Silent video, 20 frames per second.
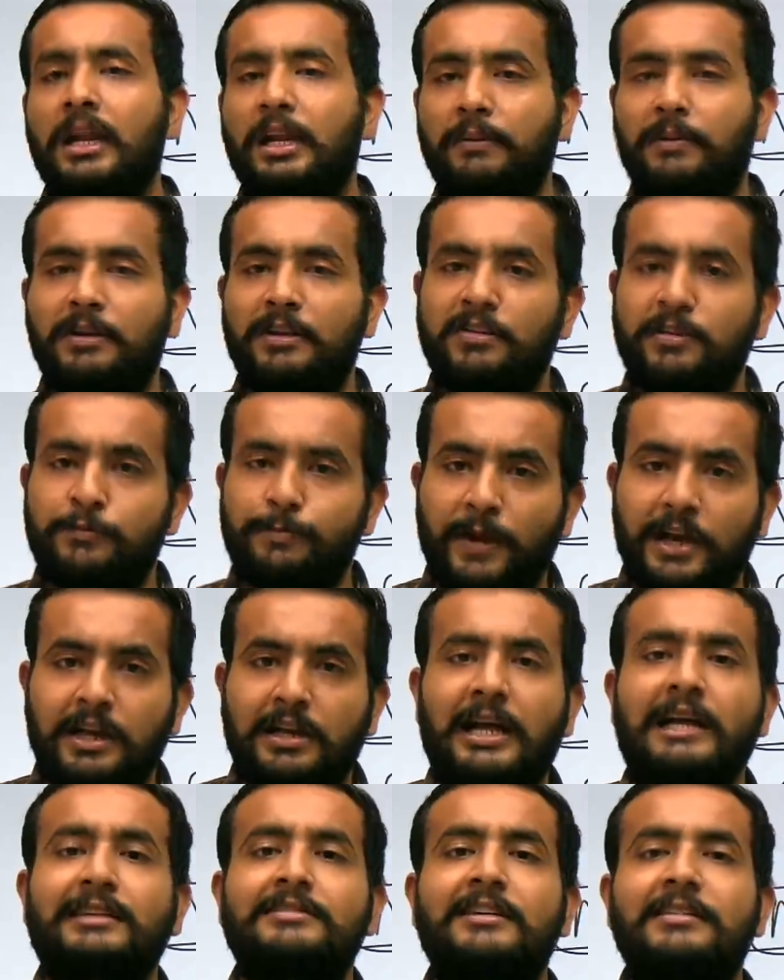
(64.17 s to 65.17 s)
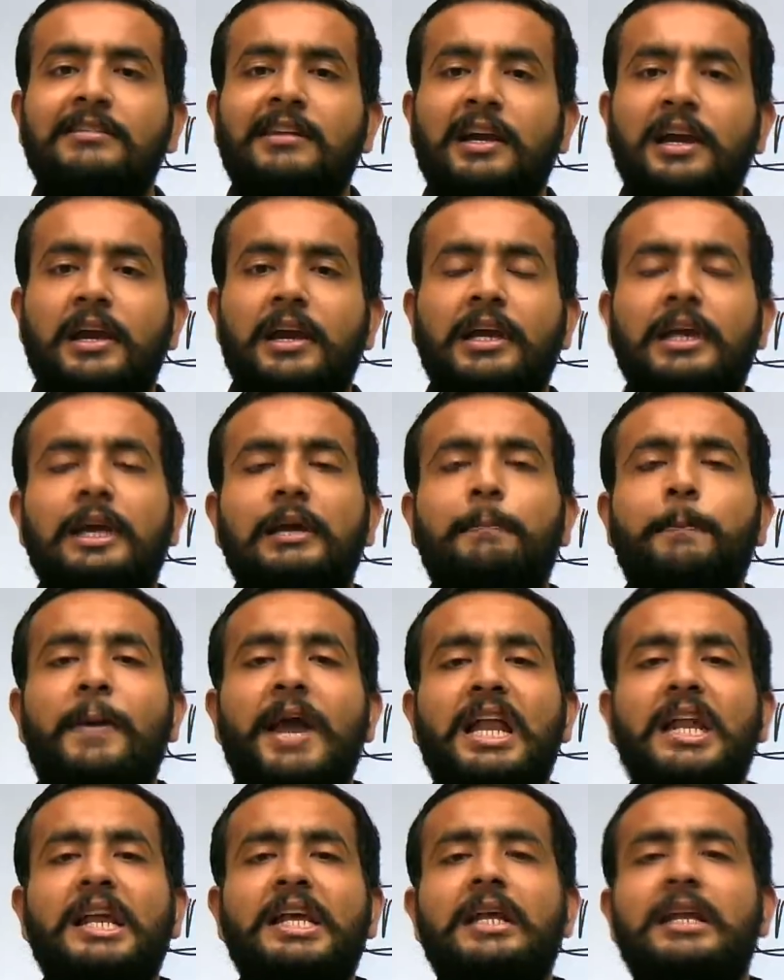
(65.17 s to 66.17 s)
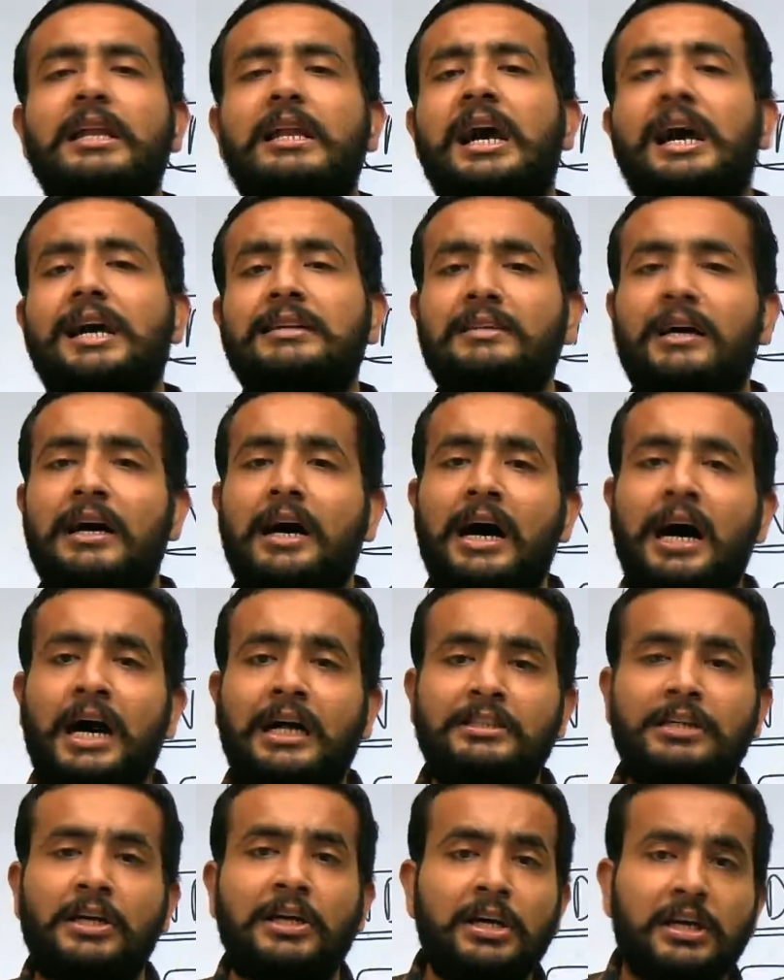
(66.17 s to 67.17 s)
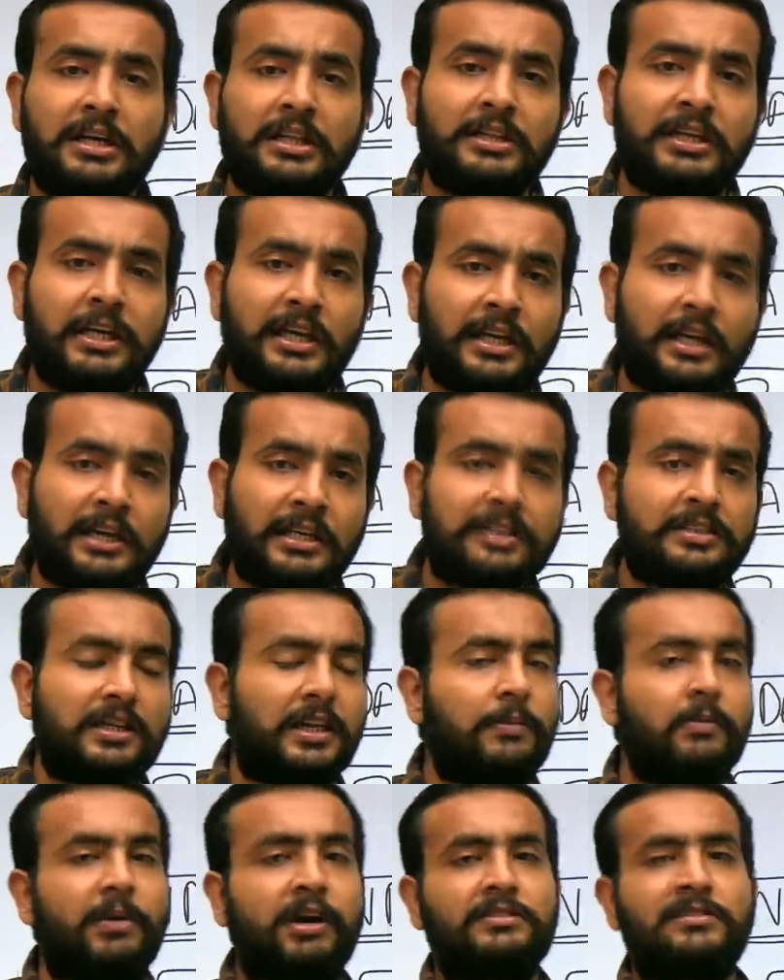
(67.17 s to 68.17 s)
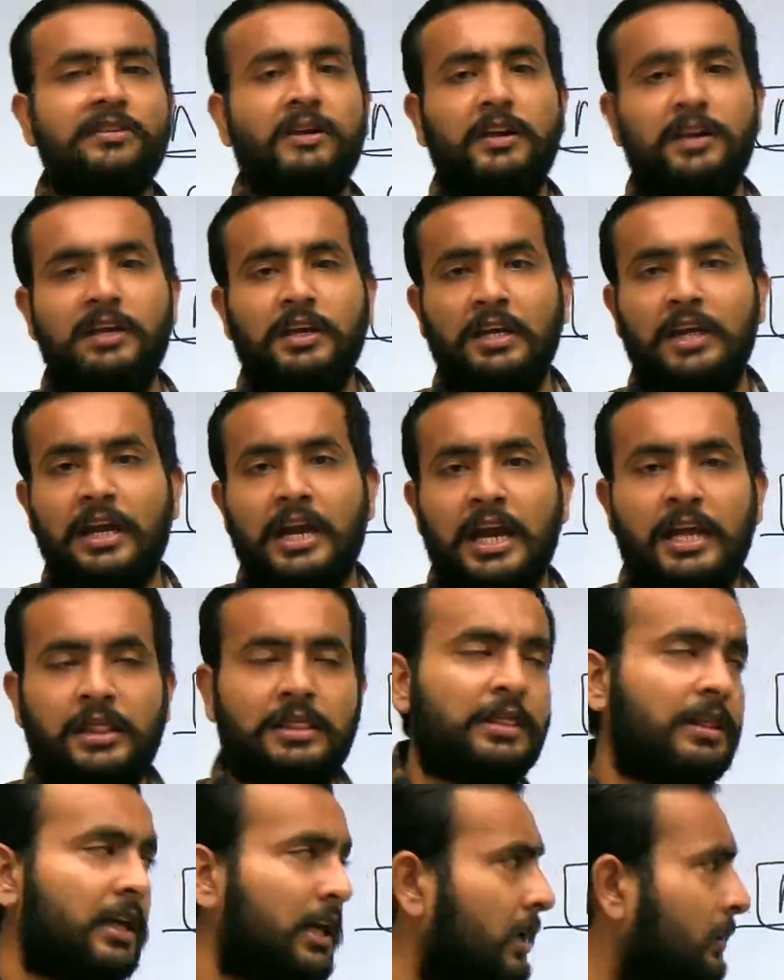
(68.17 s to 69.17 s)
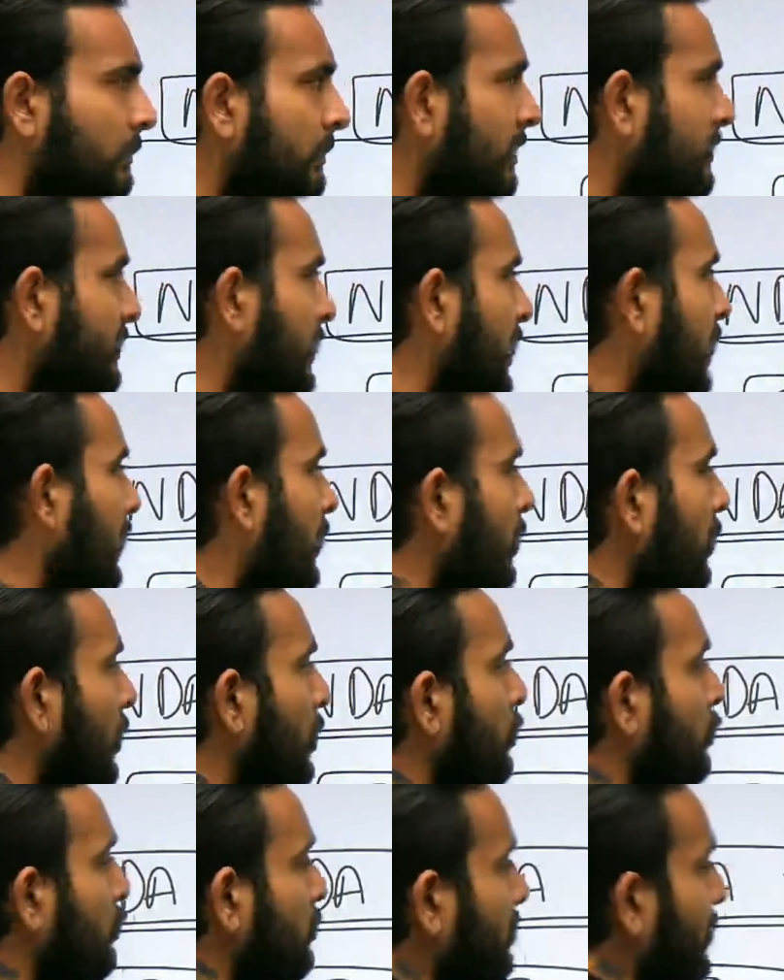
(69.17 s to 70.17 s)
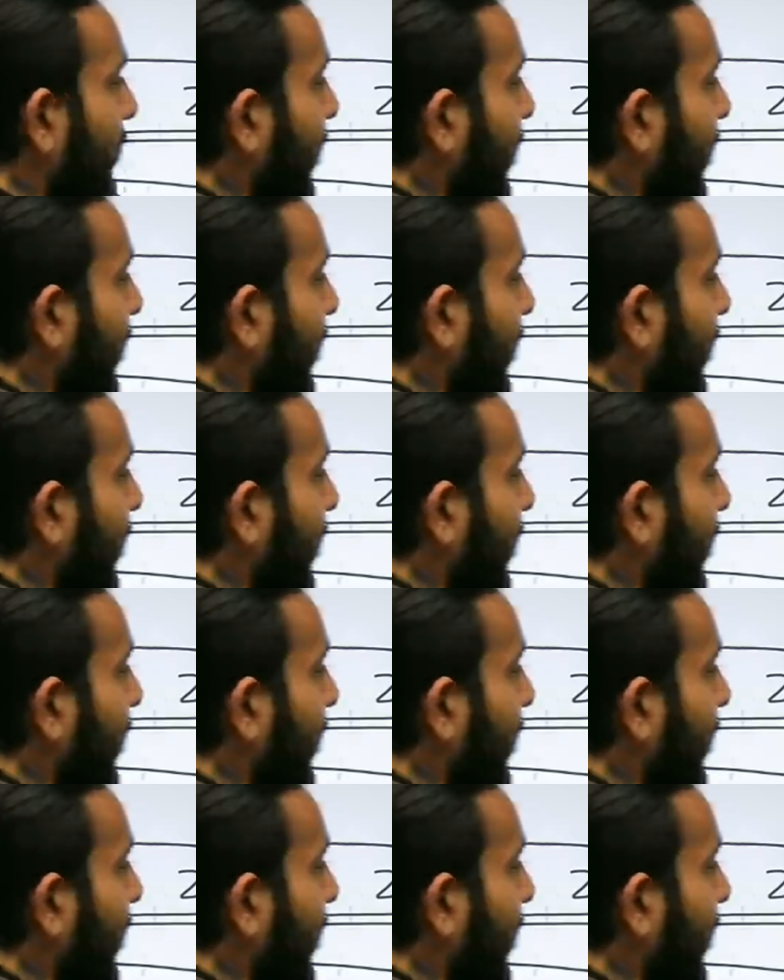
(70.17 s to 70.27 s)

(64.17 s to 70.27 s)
डेली बेसिस पे क्लासेस लगेंगी पहली क्लास आज धीरज शर्मा सर की है तीन बजे तो